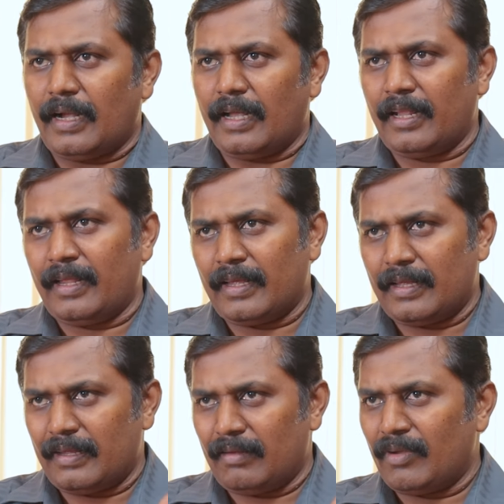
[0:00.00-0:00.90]
அதில்
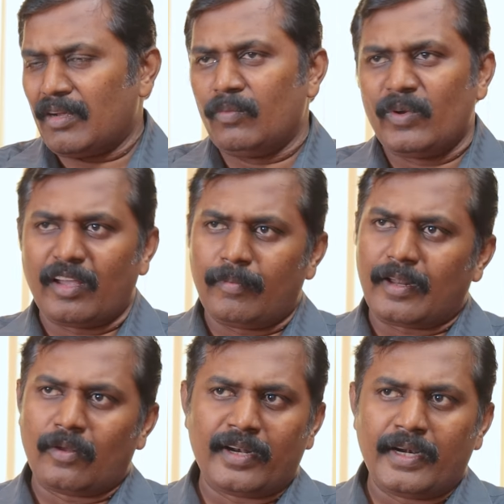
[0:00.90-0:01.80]
மிக
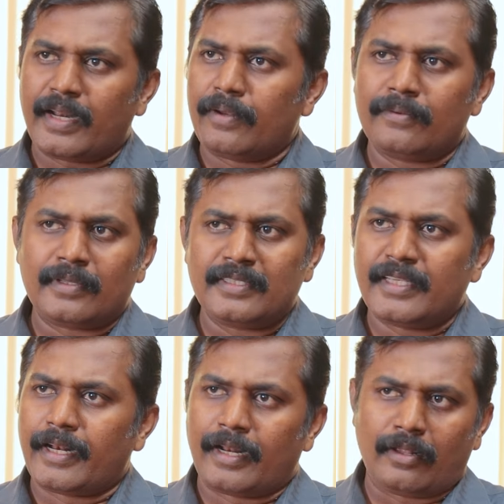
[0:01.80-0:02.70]
முக்கியமான ஒரு இன்டர்வியூ வந்து
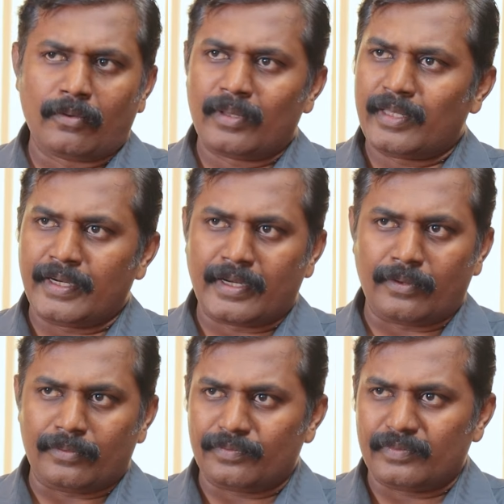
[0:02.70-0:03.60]
ஜெயலலிதா கொடுத்த இன்டர்வியூ